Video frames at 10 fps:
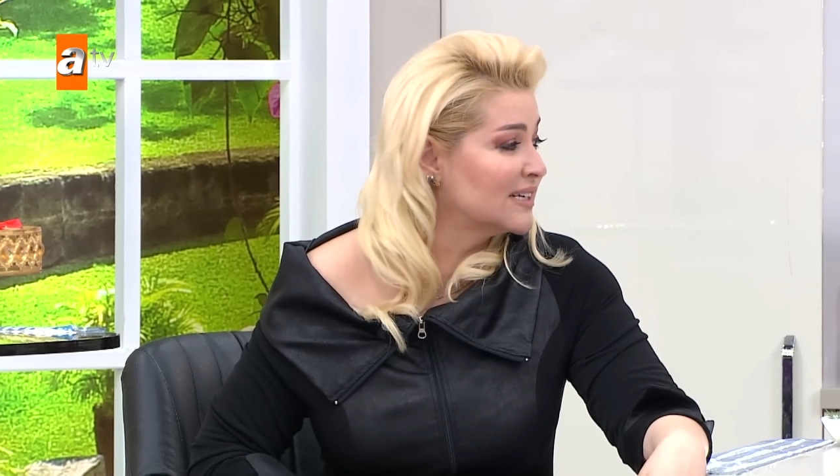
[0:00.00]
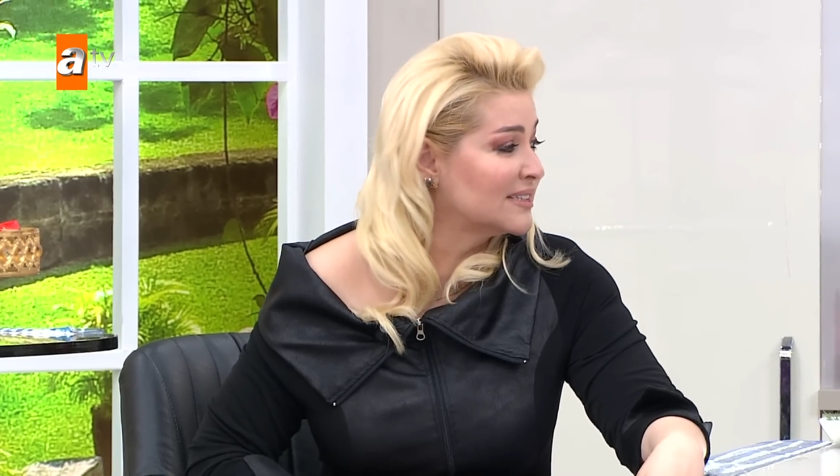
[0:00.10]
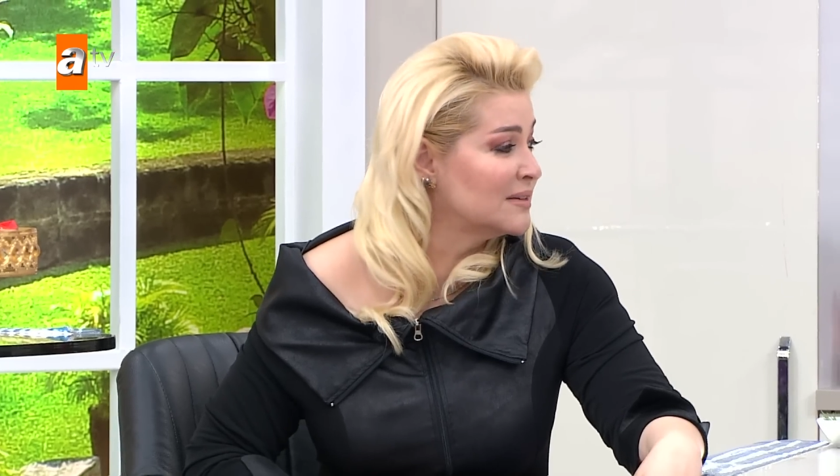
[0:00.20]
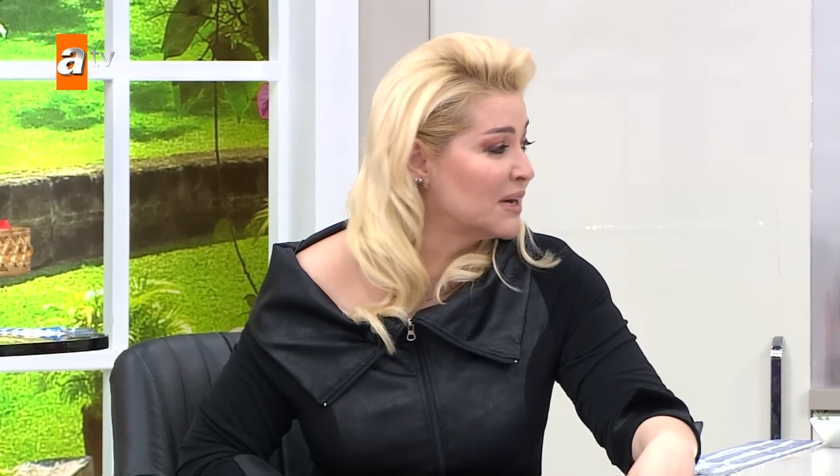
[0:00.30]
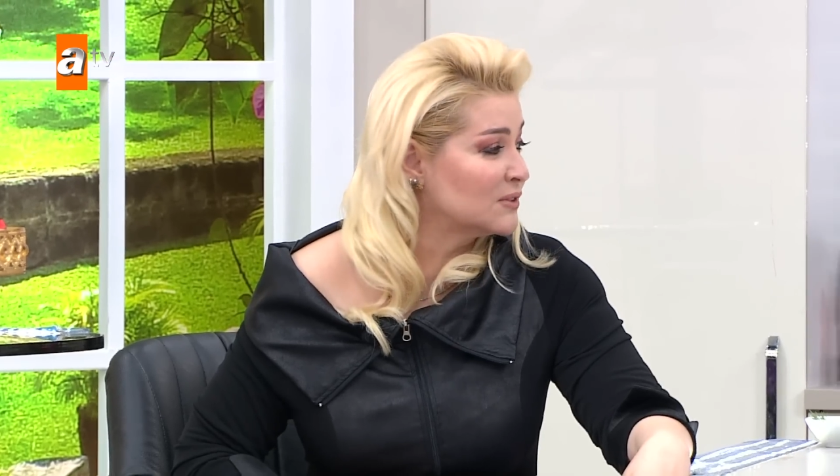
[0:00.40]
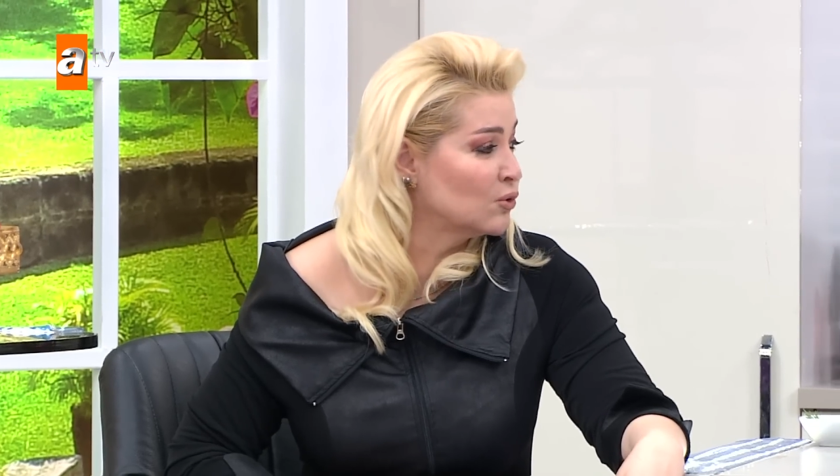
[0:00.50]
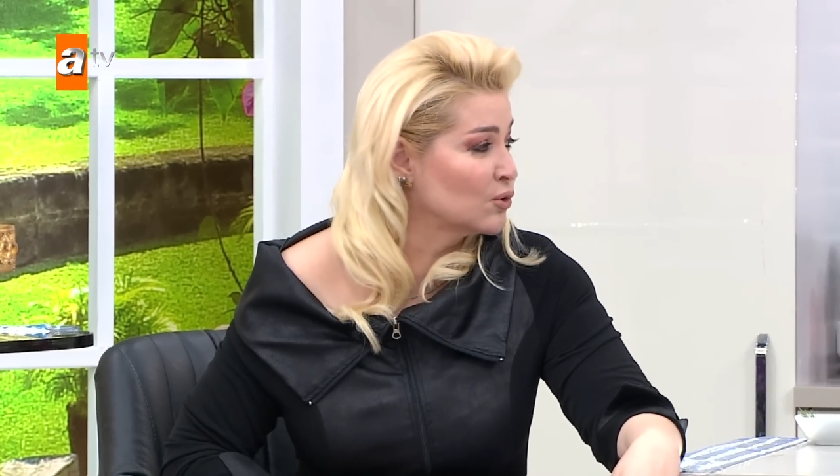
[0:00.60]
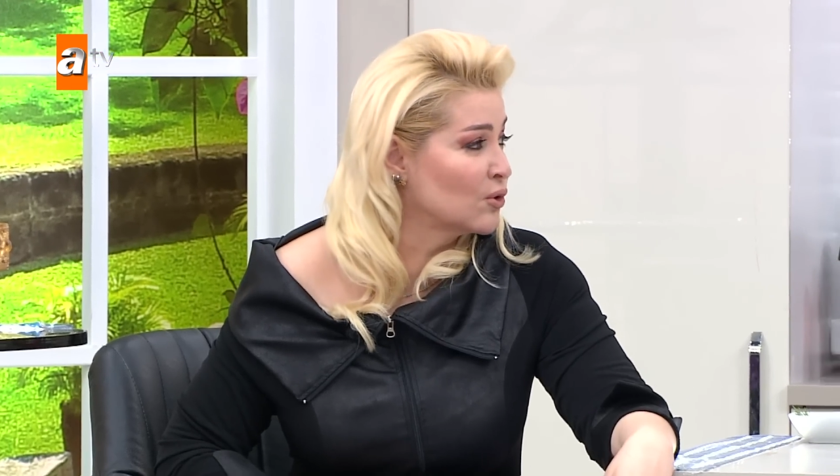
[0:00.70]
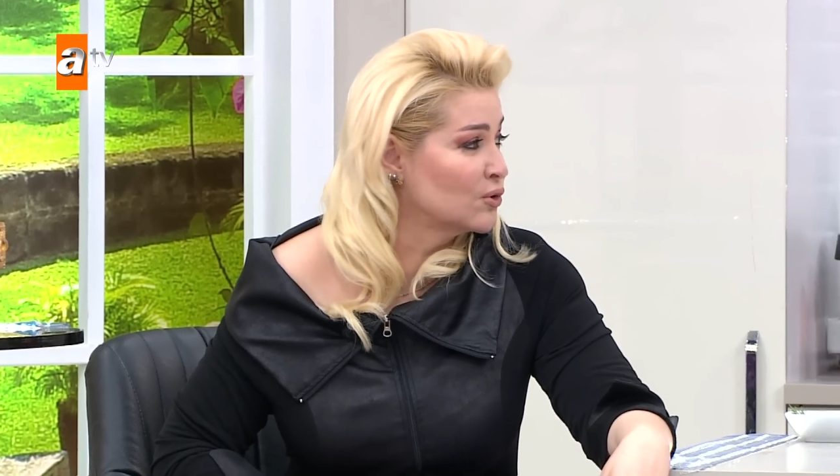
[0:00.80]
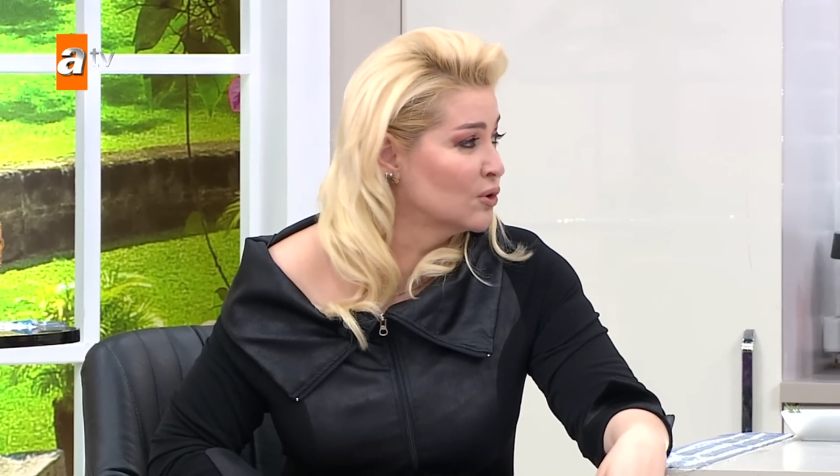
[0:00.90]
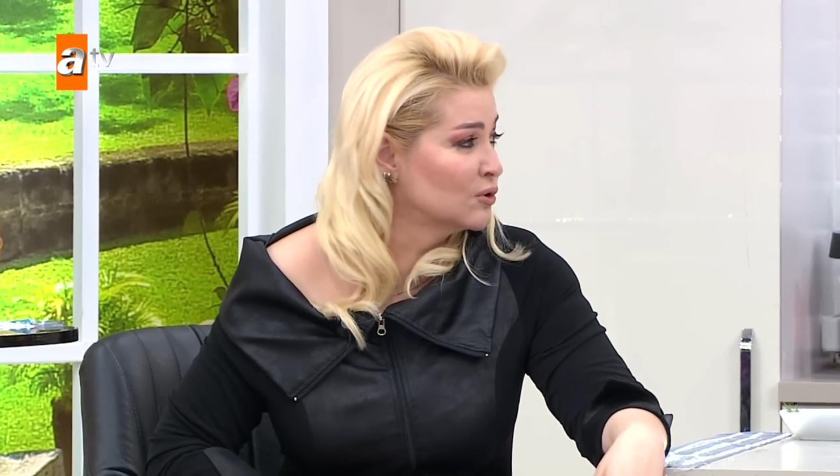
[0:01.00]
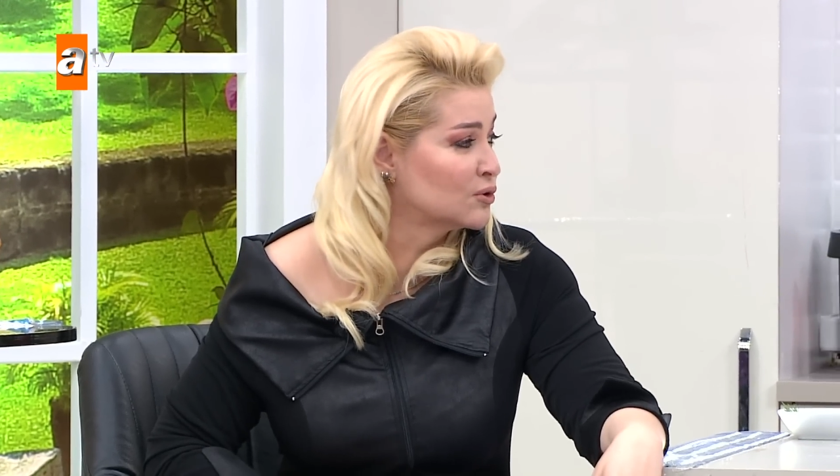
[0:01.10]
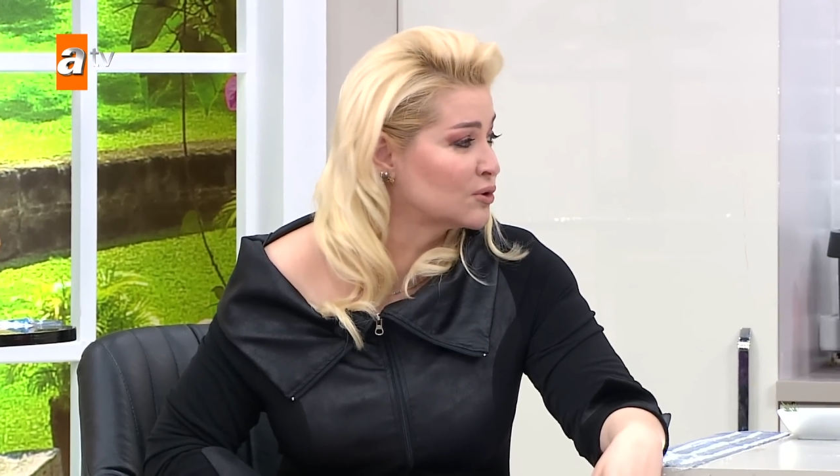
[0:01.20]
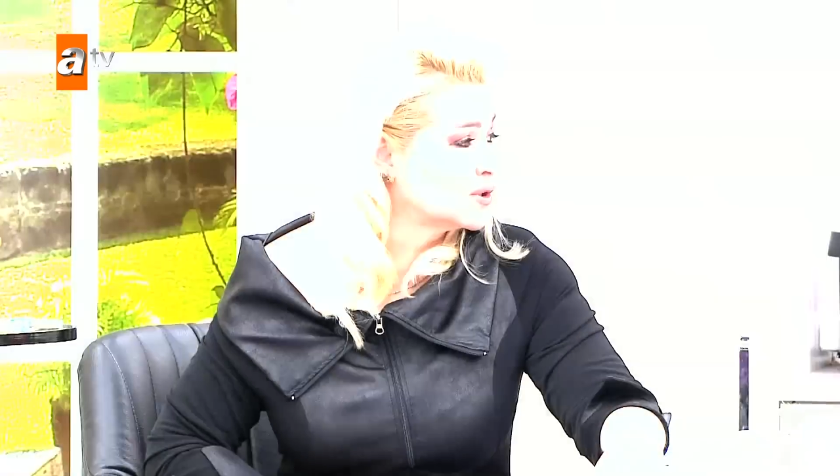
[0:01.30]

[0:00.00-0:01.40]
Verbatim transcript: kesilmez onu görüyoruz.